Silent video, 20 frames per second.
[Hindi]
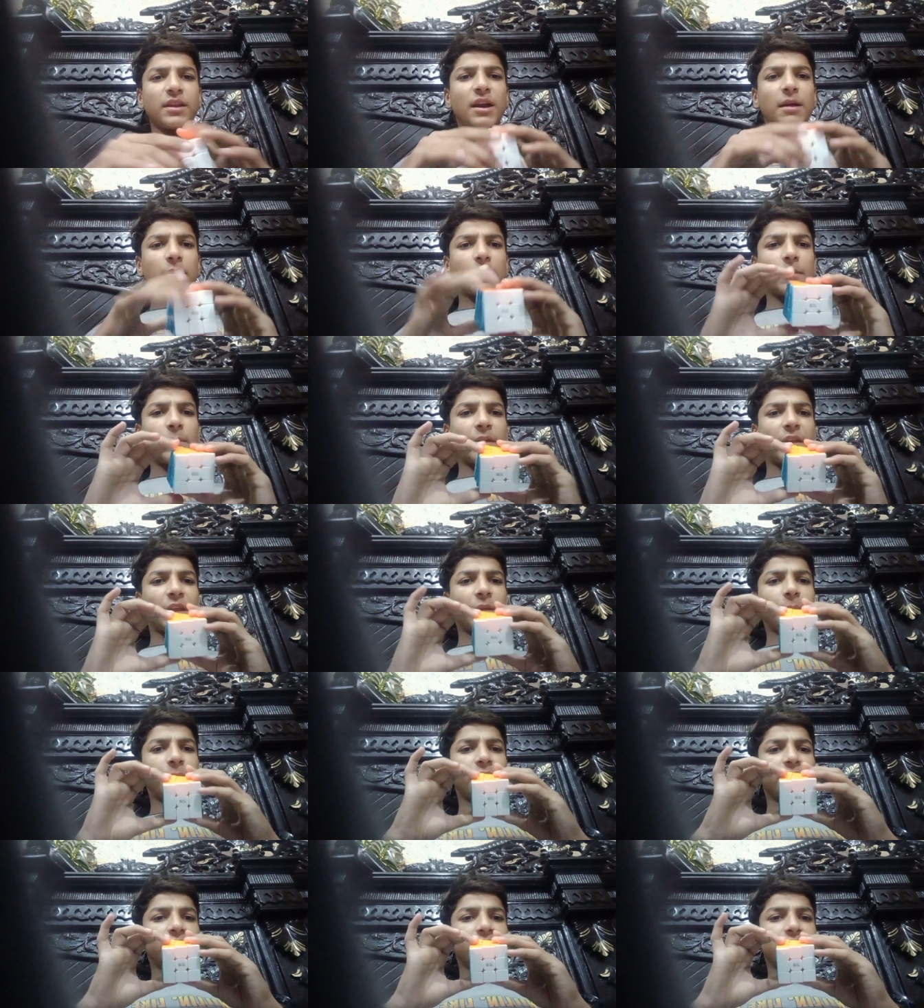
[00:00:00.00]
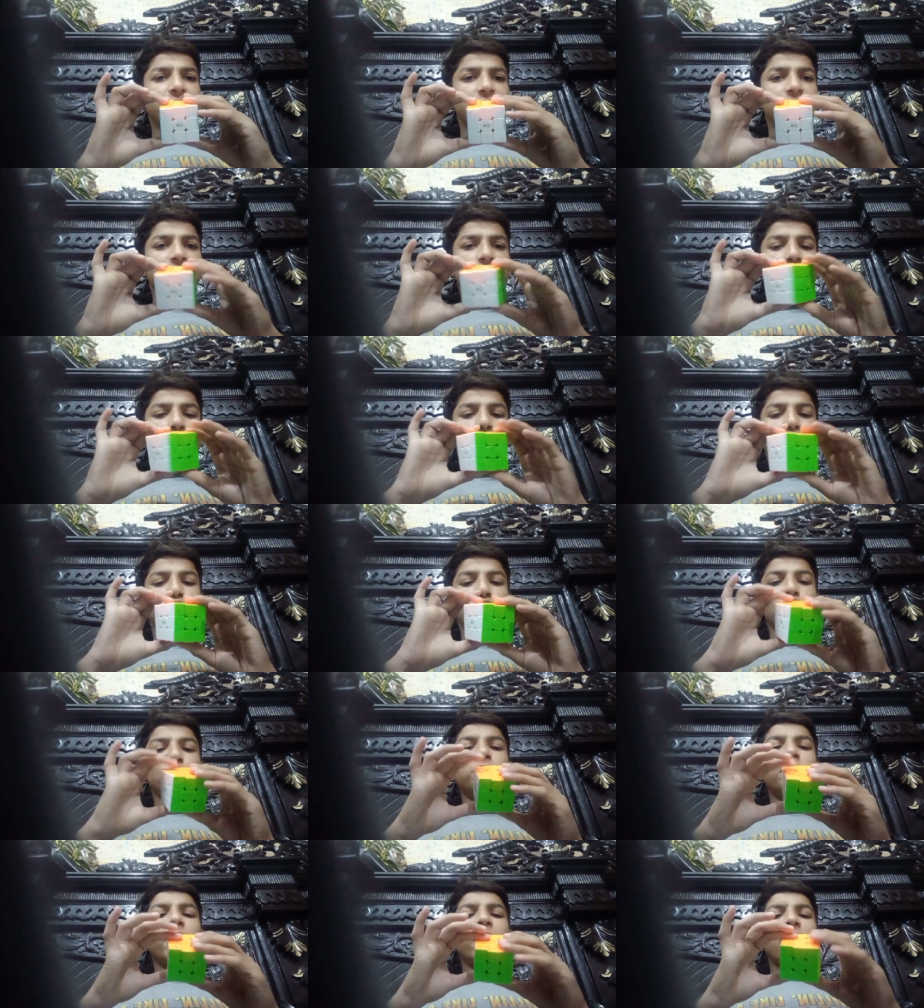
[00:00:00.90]
आपके भाई के पास हैं ये दो
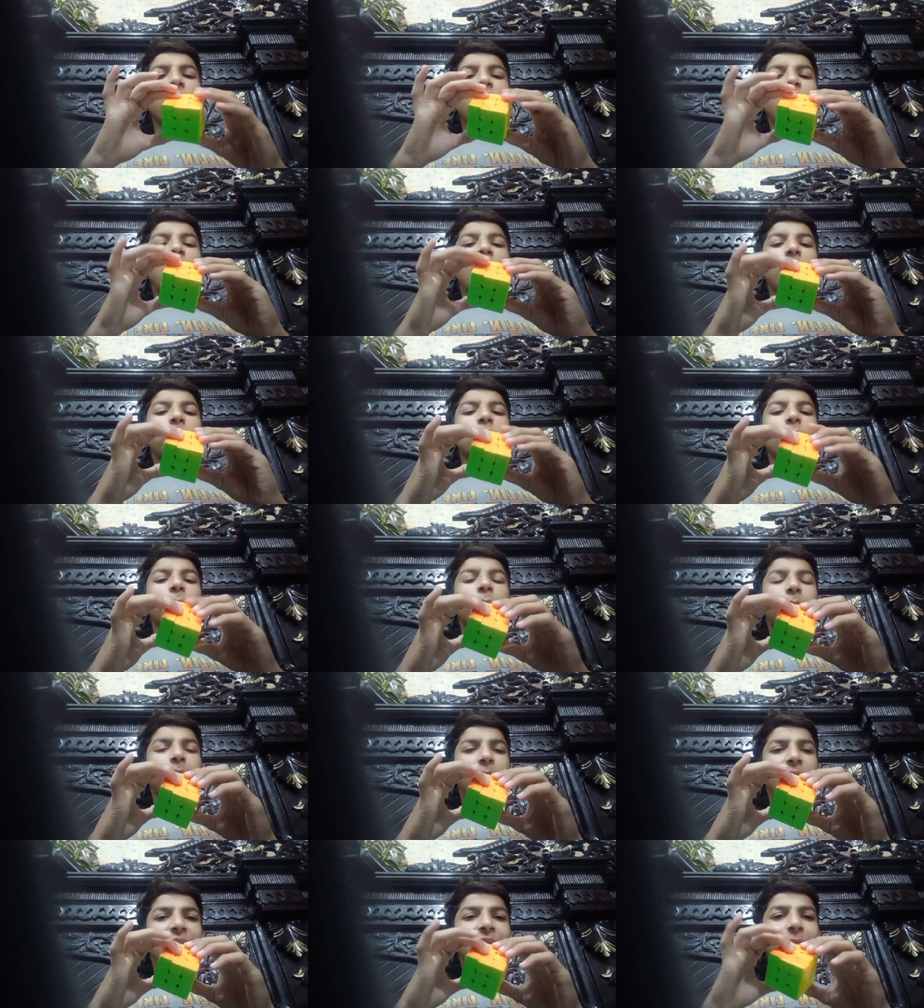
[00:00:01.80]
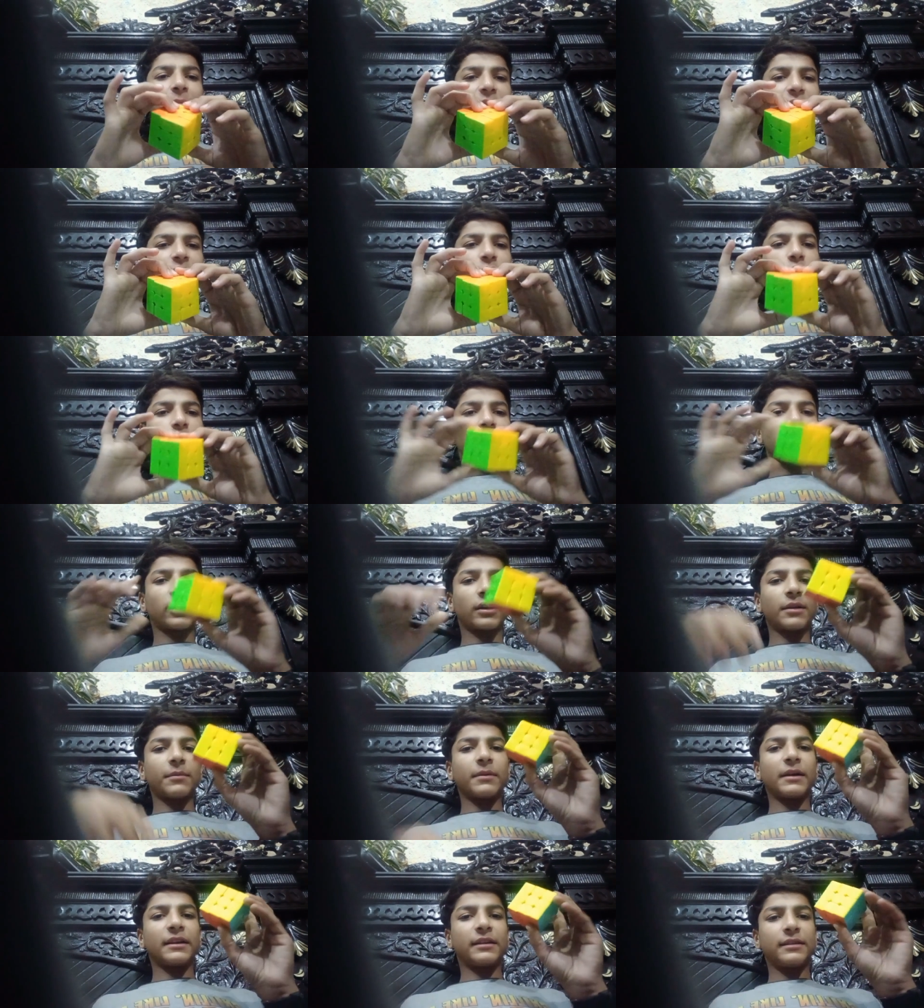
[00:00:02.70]
क्यूब आपको पहले ही पता होगा कि
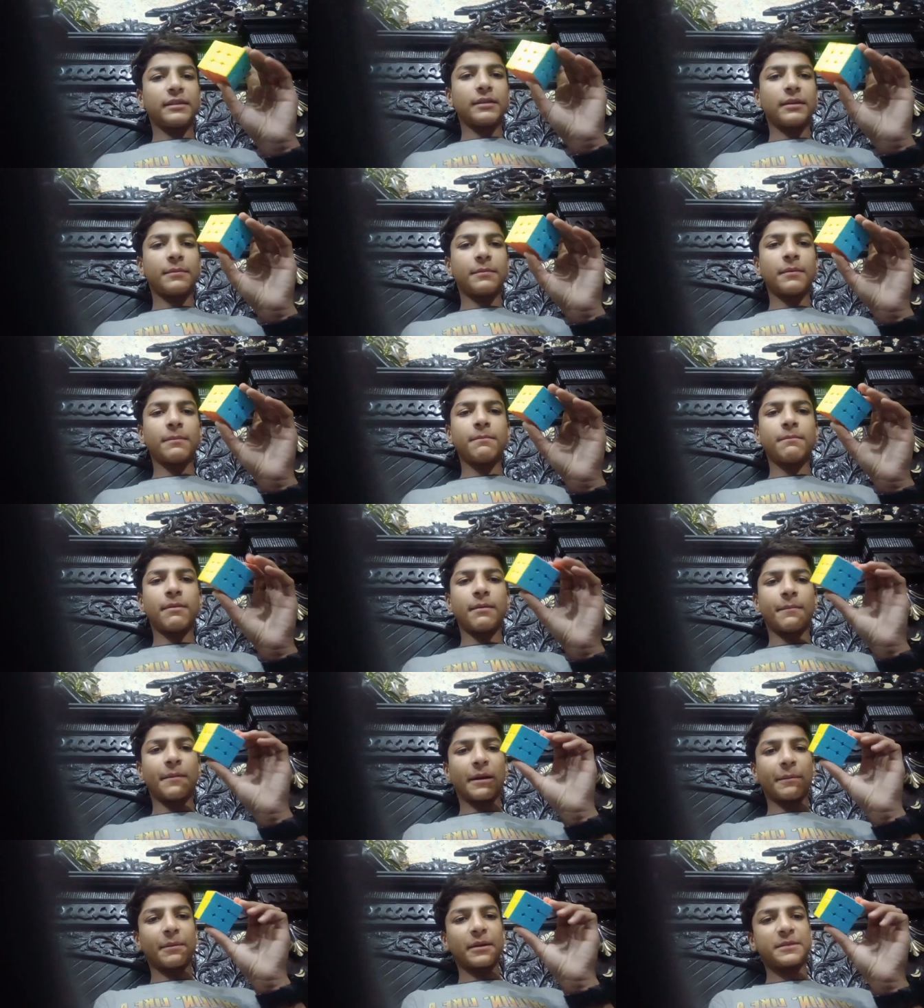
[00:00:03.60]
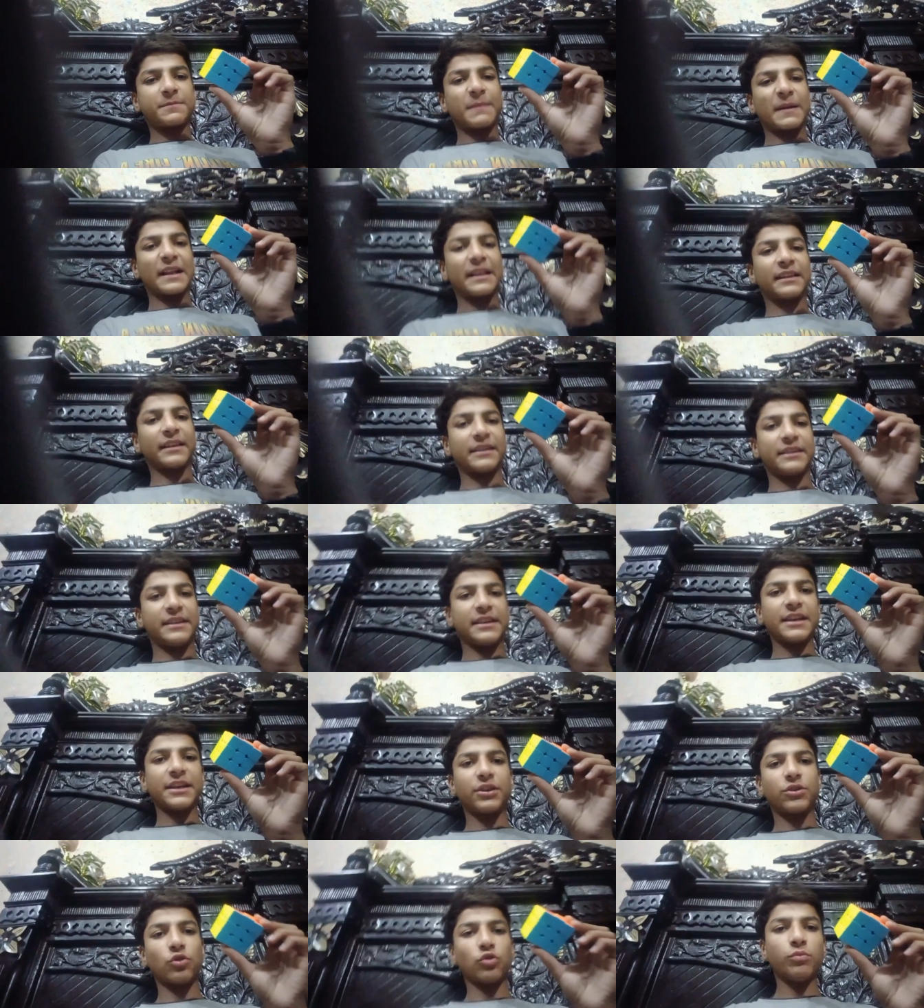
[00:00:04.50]
भाई हम हमारे पास पहले था
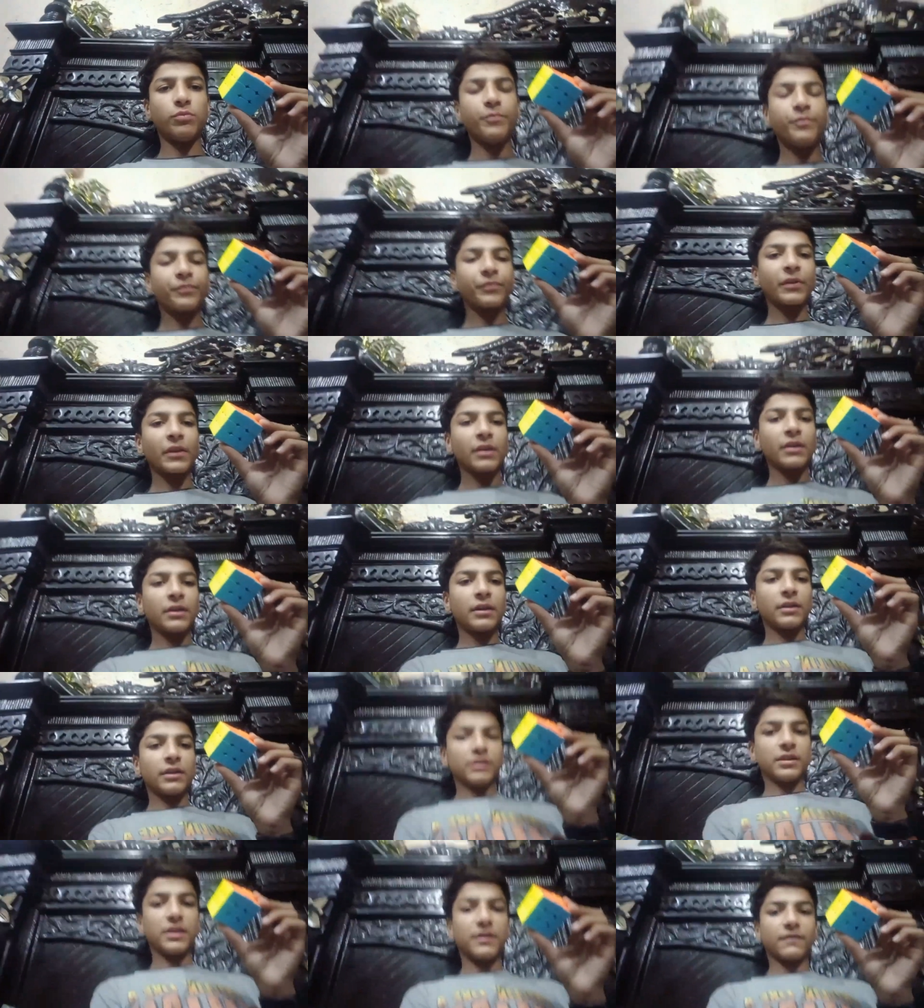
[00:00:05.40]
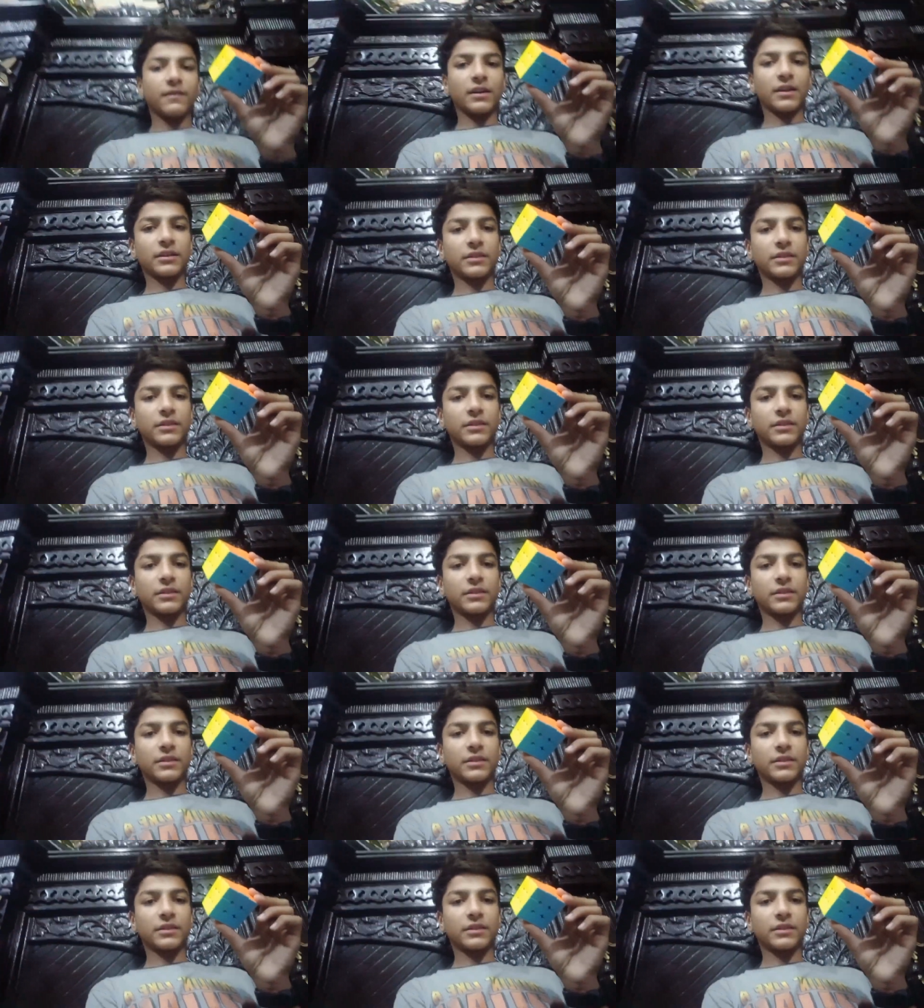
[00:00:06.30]
ये क्यूब ये वाला